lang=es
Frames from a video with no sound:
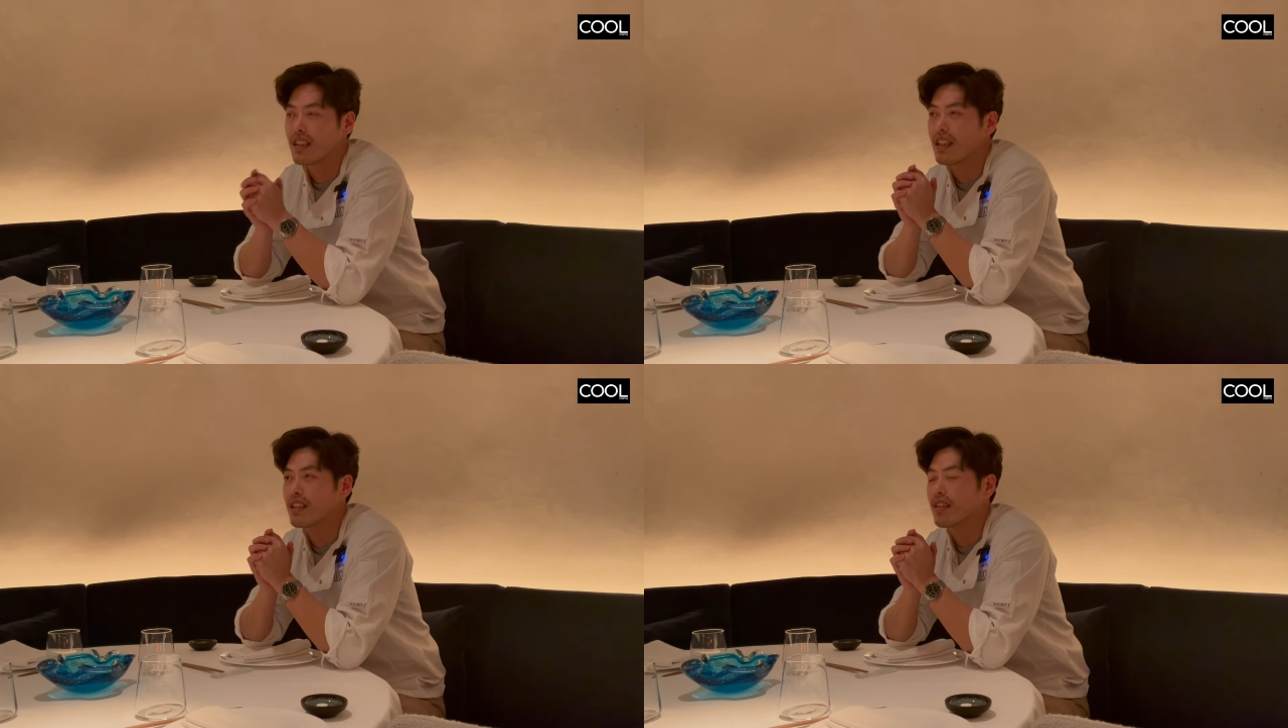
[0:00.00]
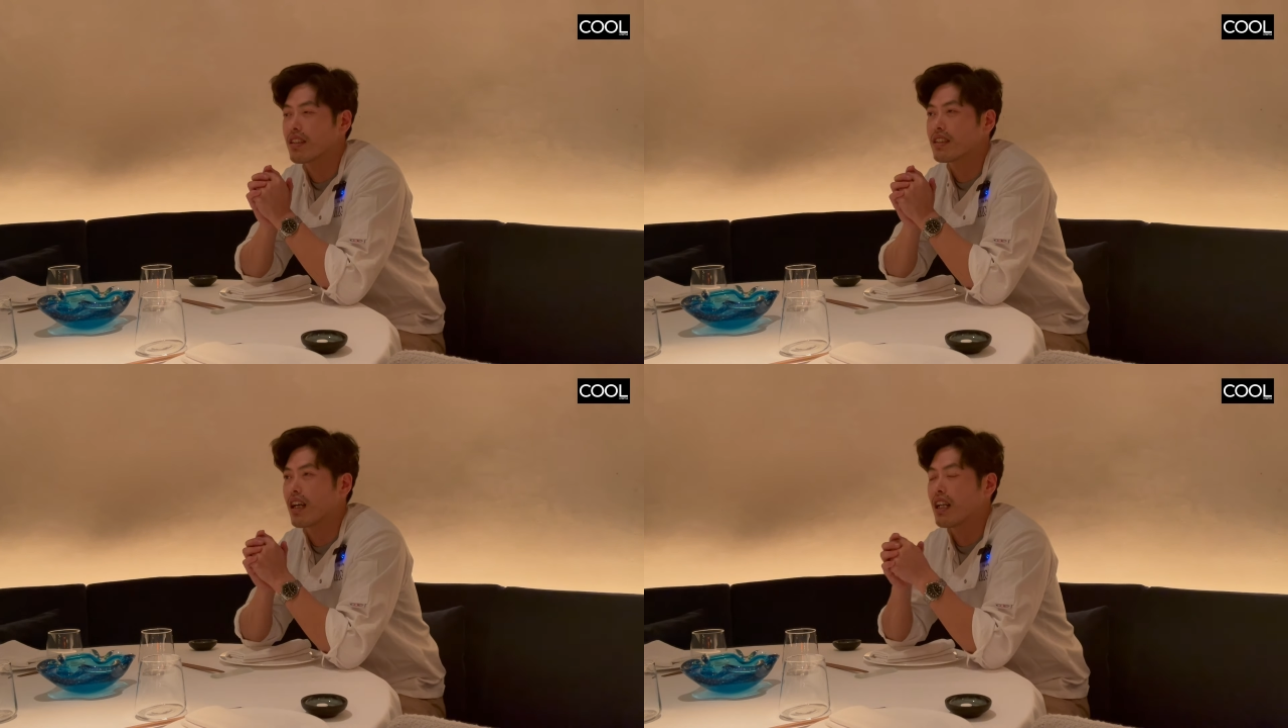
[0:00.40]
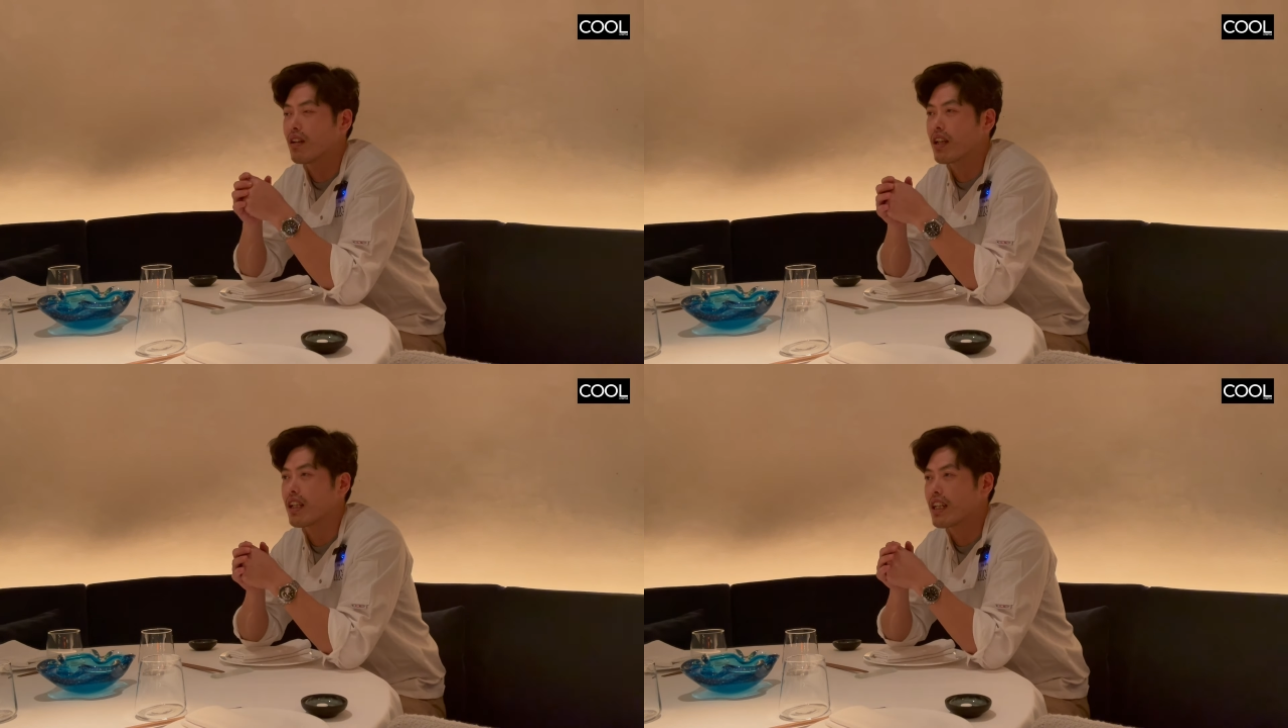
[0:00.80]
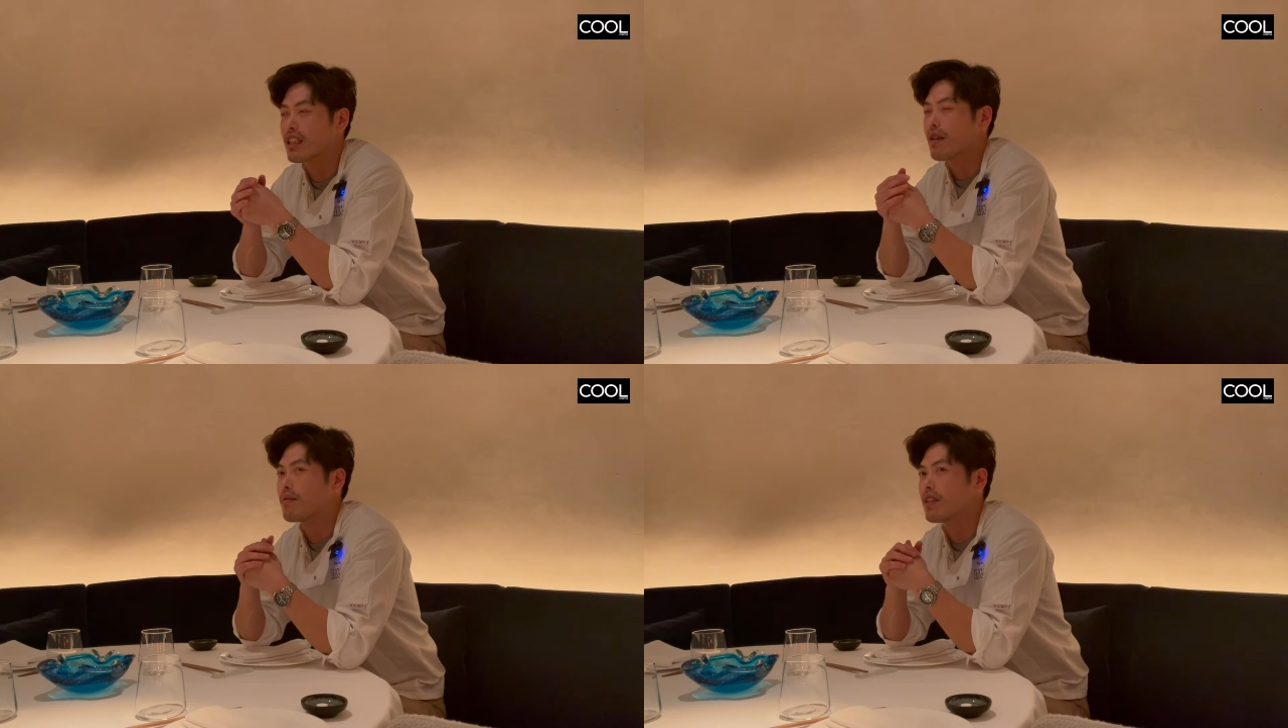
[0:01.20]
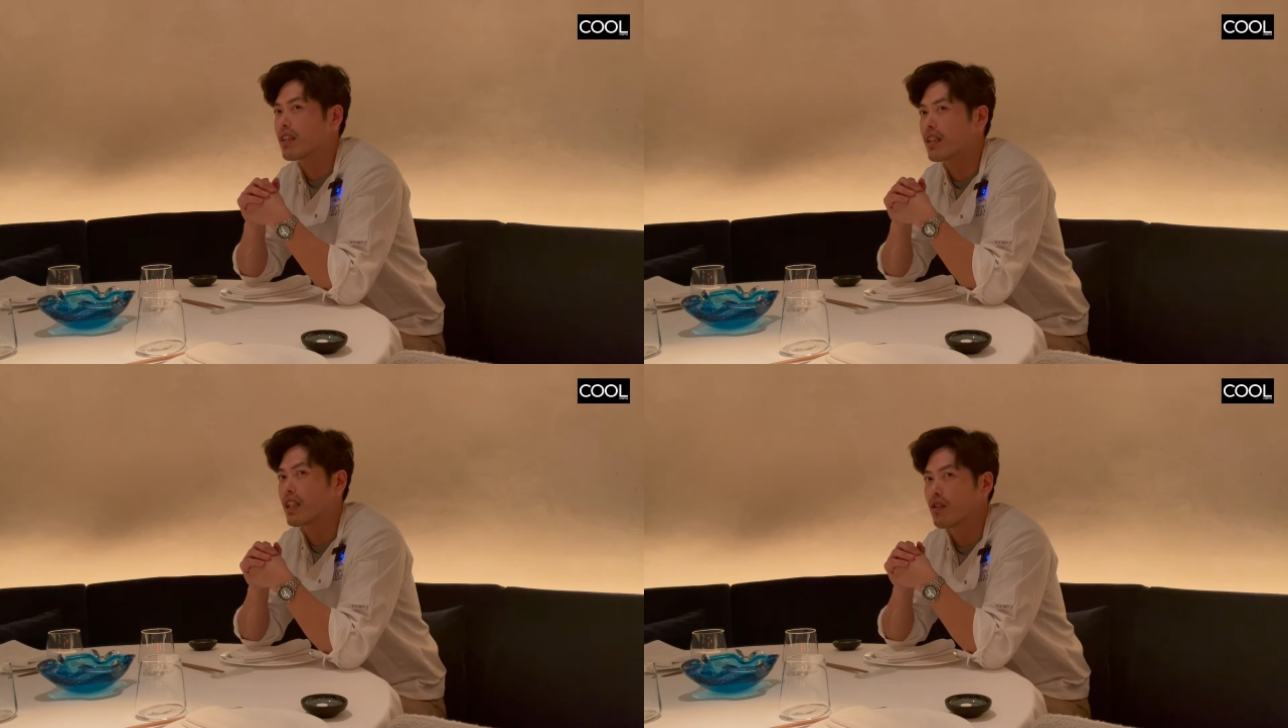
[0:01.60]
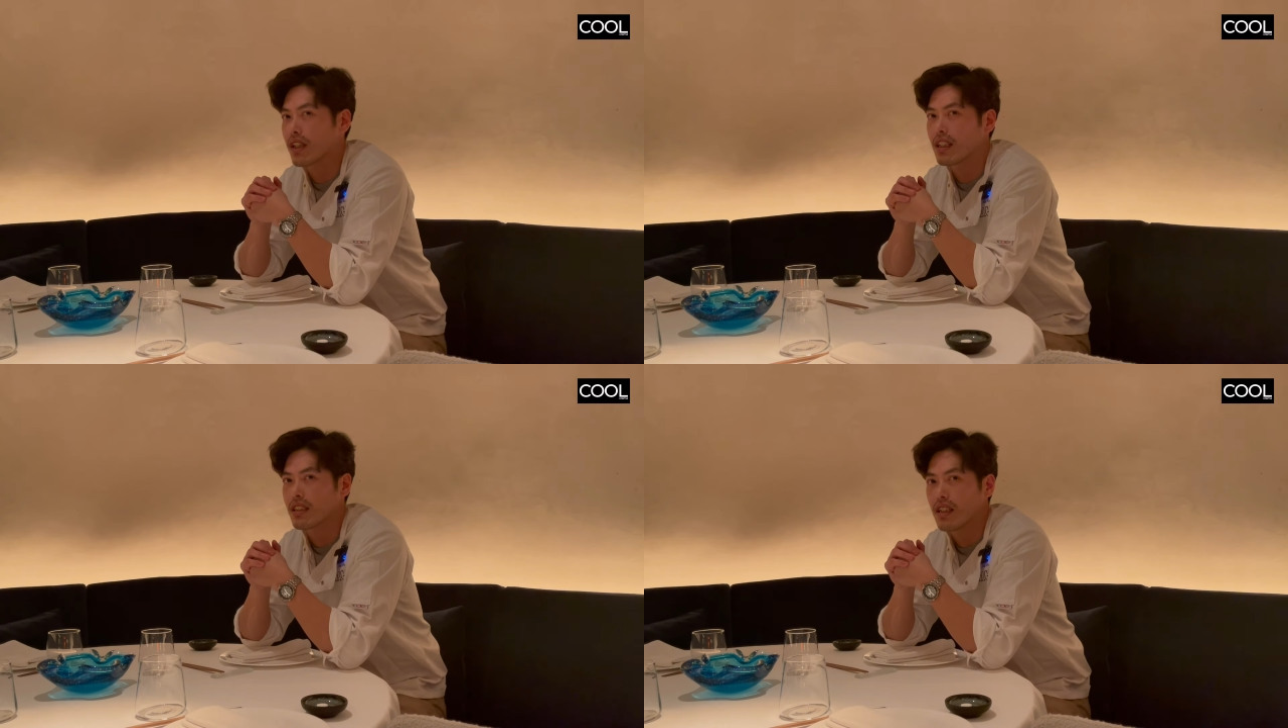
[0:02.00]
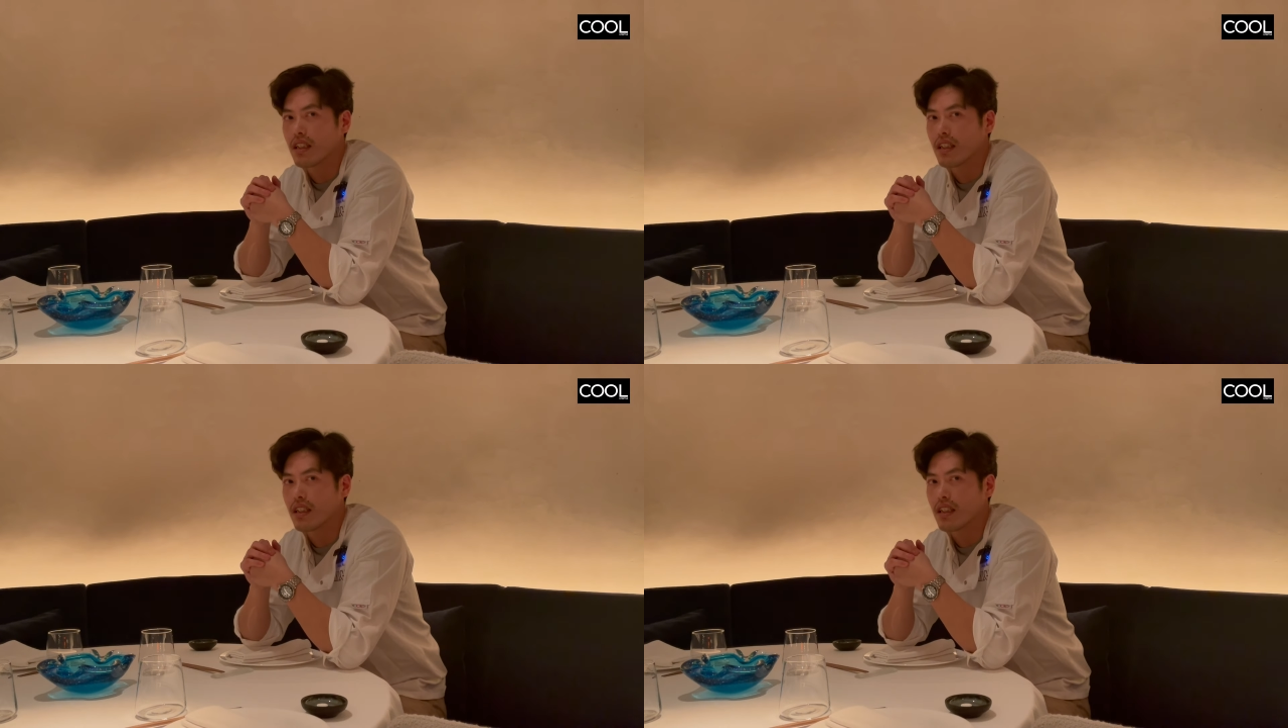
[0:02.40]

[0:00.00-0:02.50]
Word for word: Entonces, a la hora de crear también creo que es